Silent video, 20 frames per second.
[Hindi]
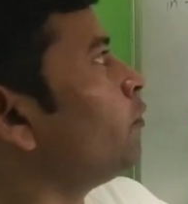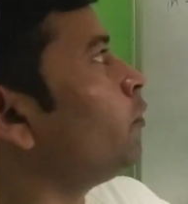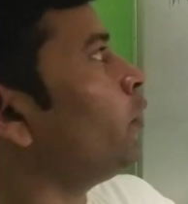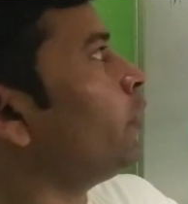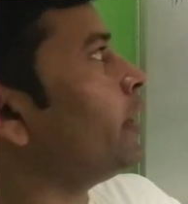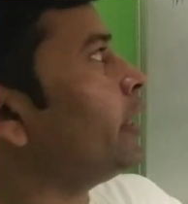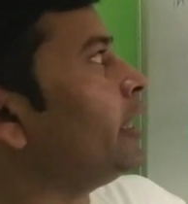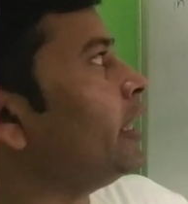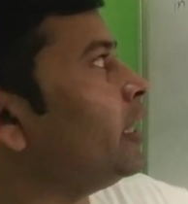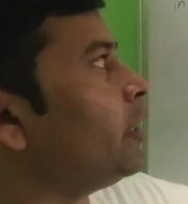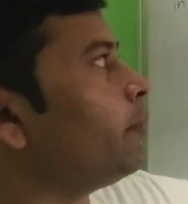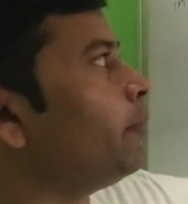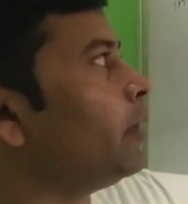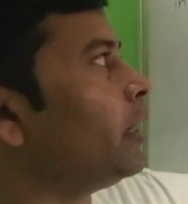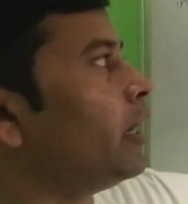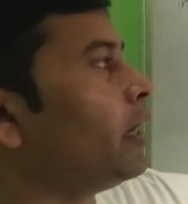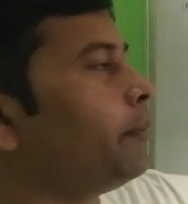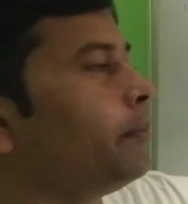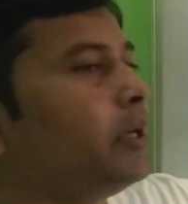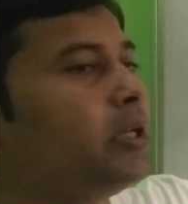वो एक
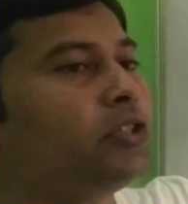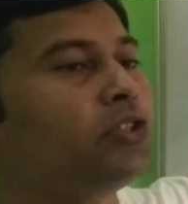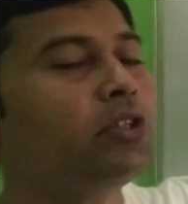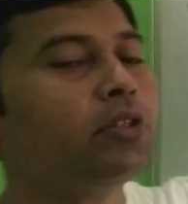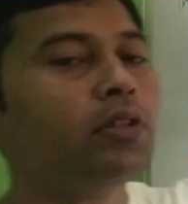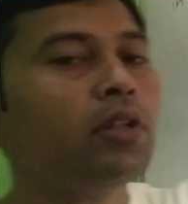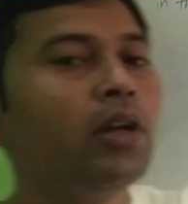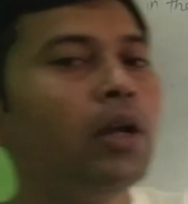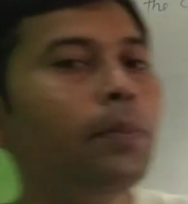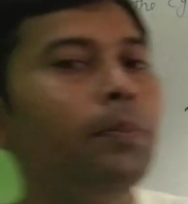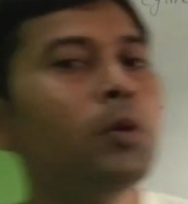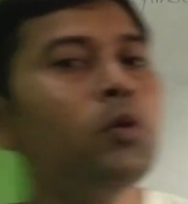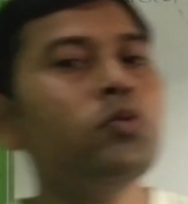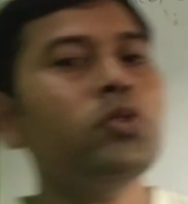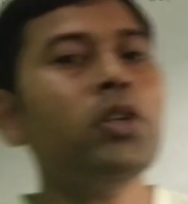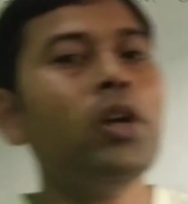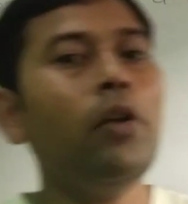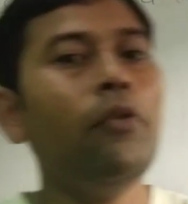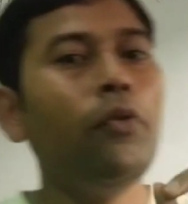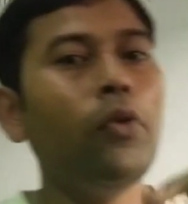बार में जितना भी
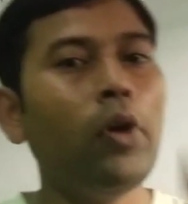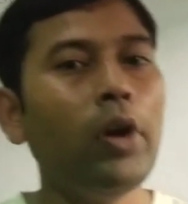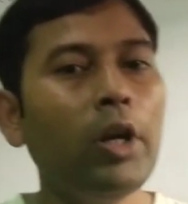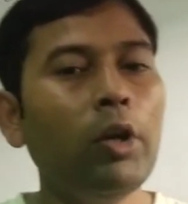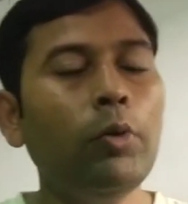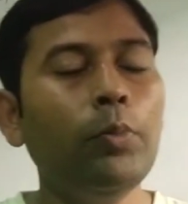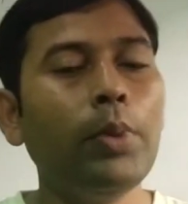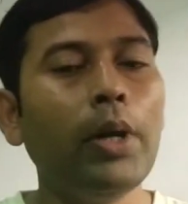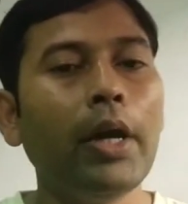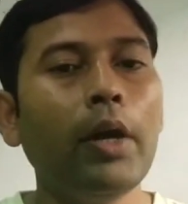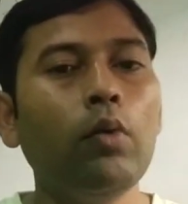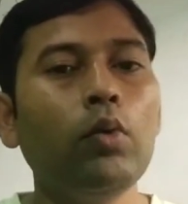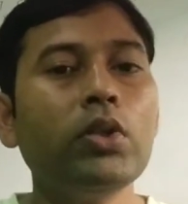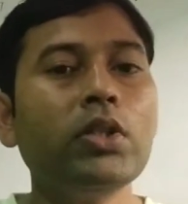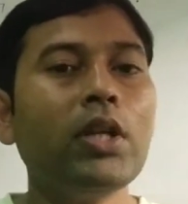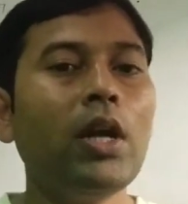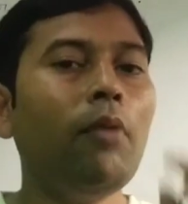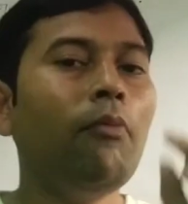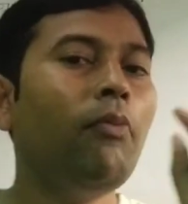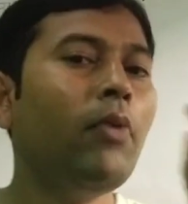उसका वॉल्यूम है
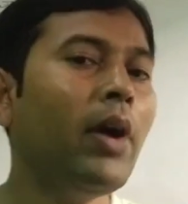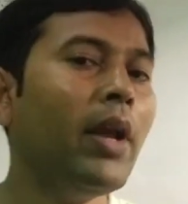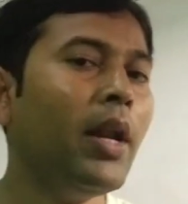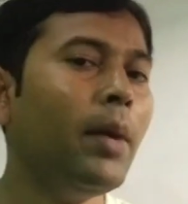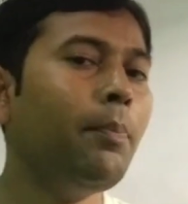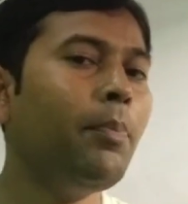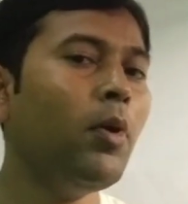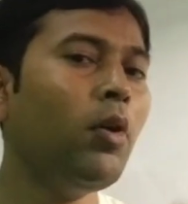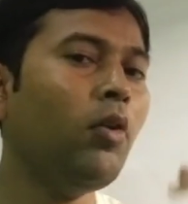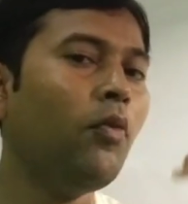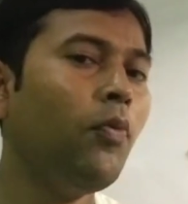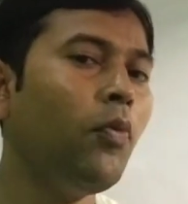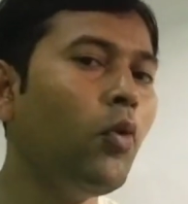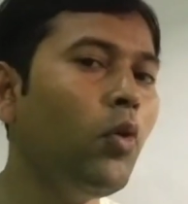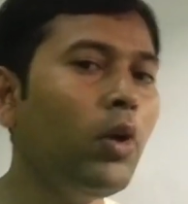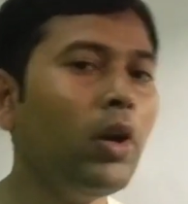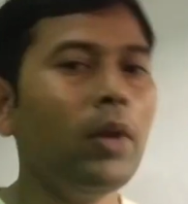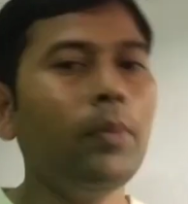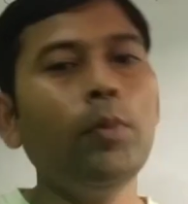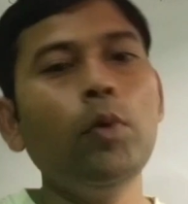उसका वन अपॉन
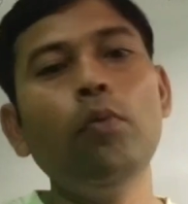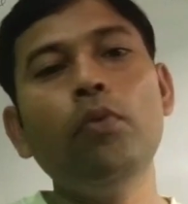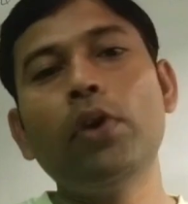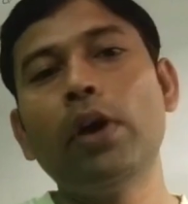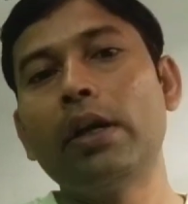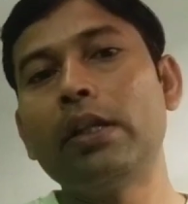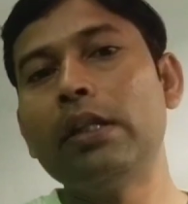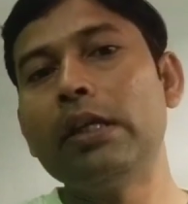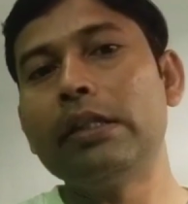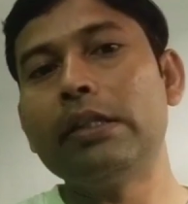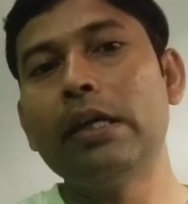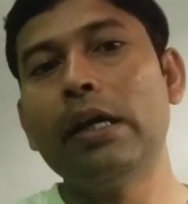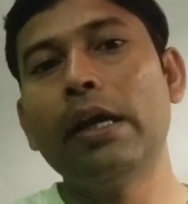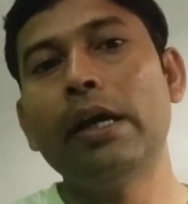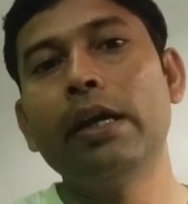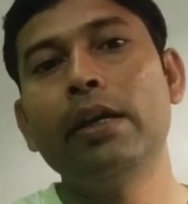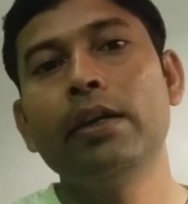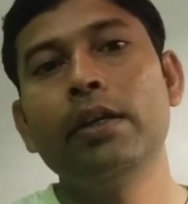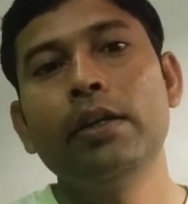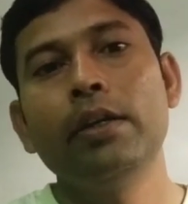फोर रिमूव कर देता
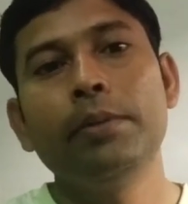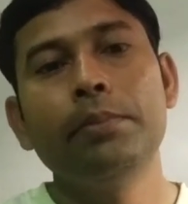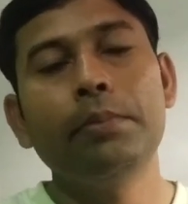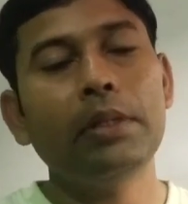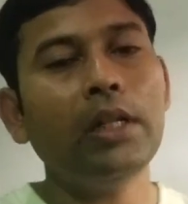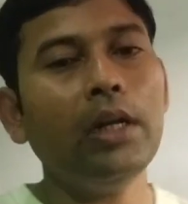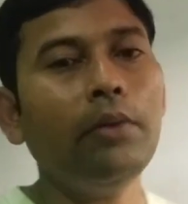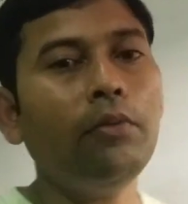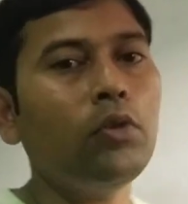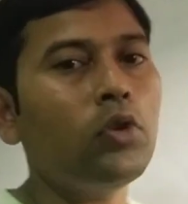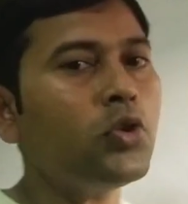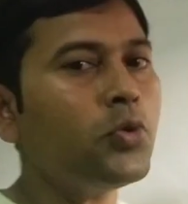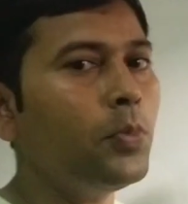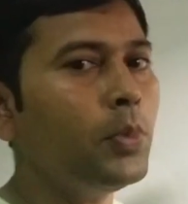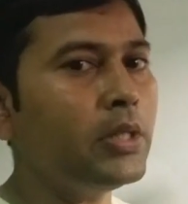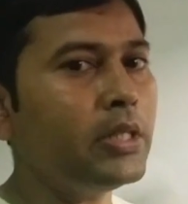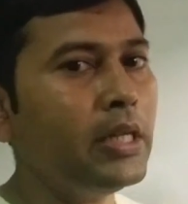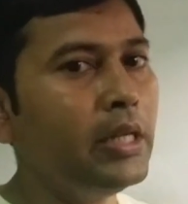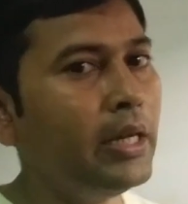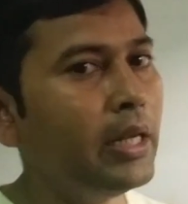है मतलब
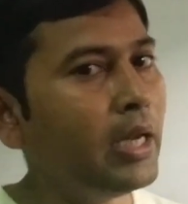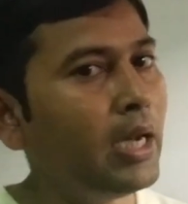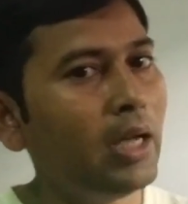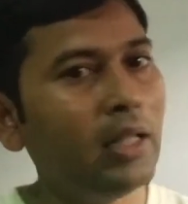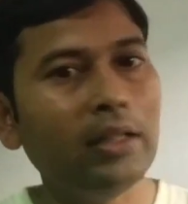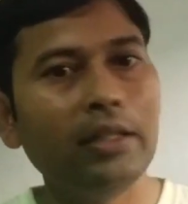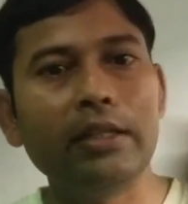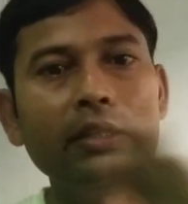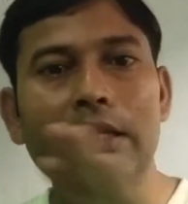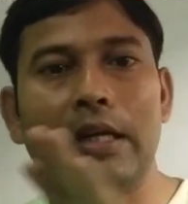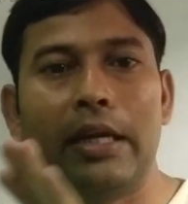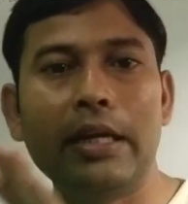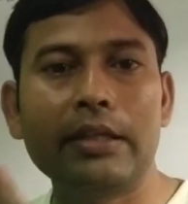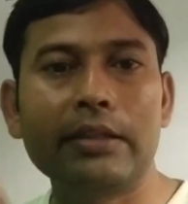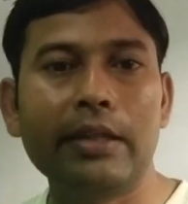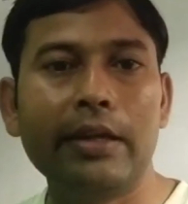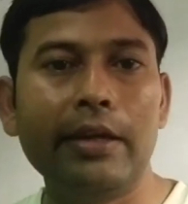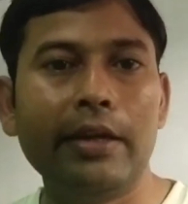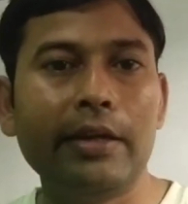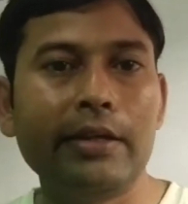उसमें से निकाल देता है
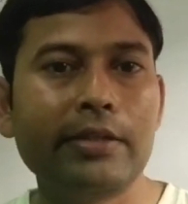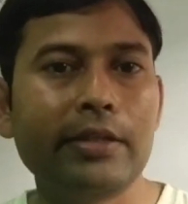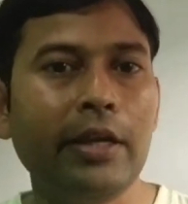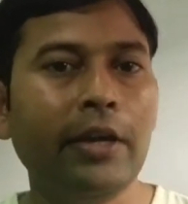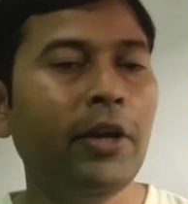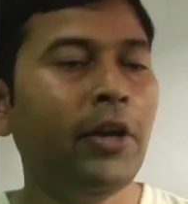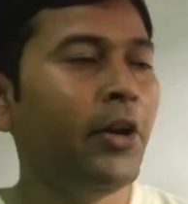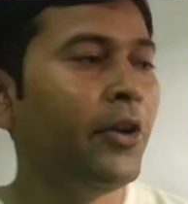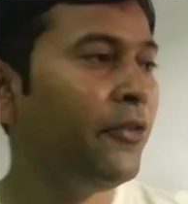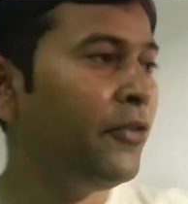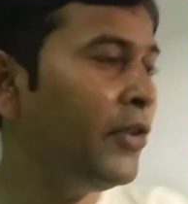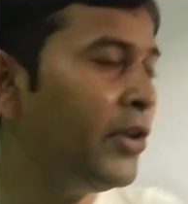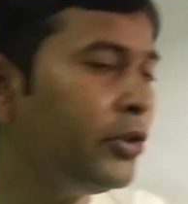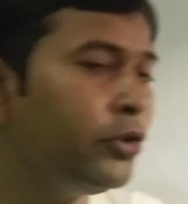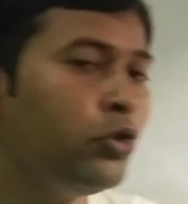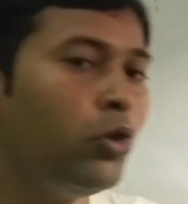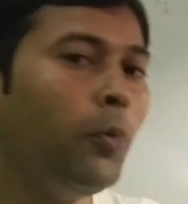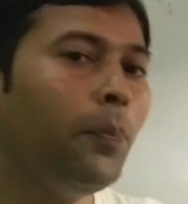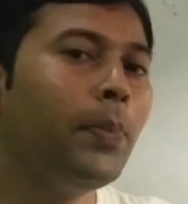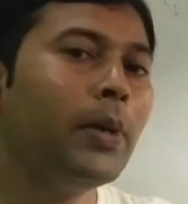एक तरीके से
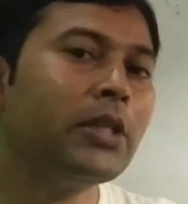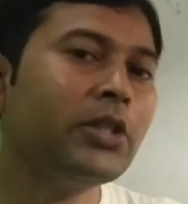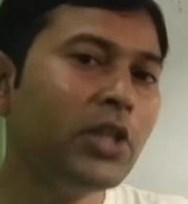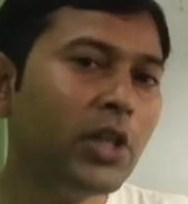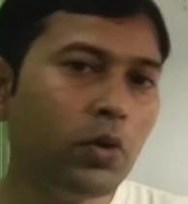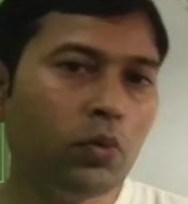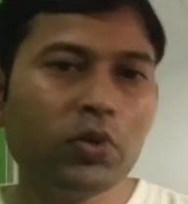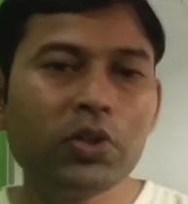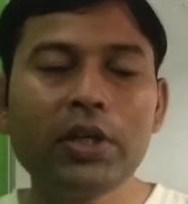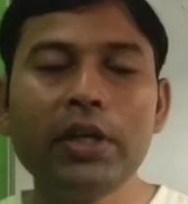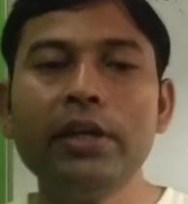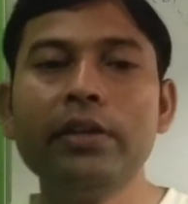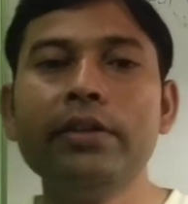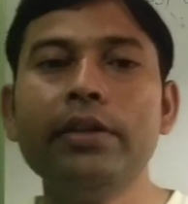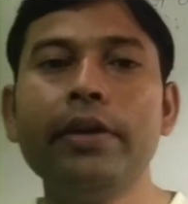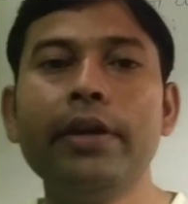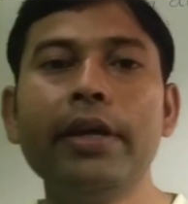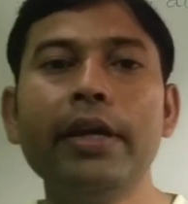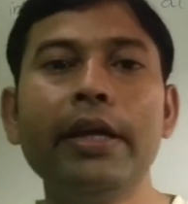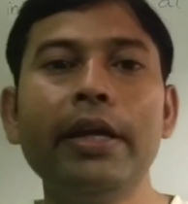फिर जो बची उसके
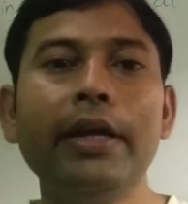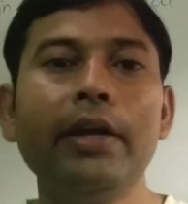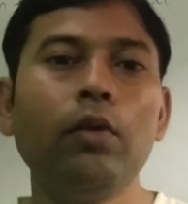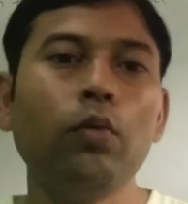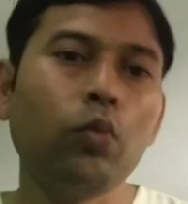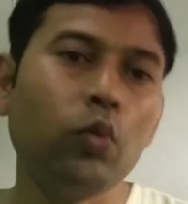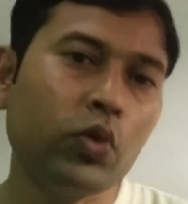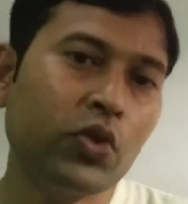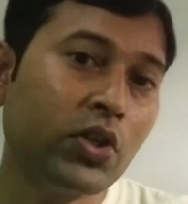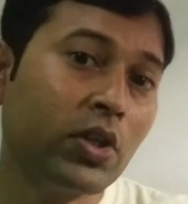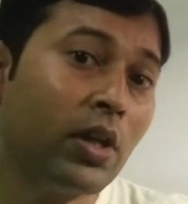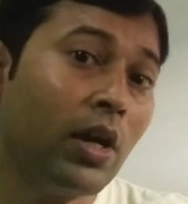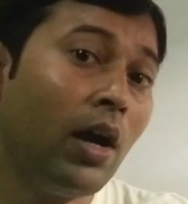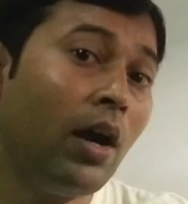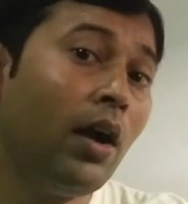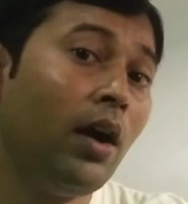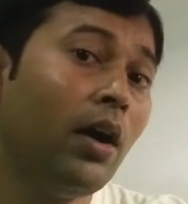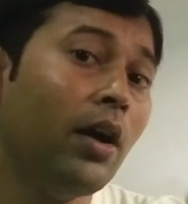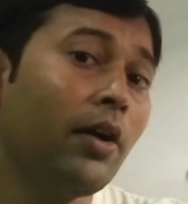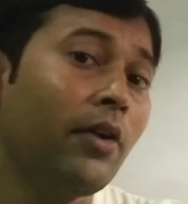अंदर एयर
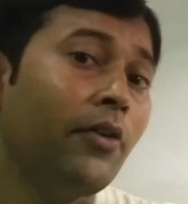उसका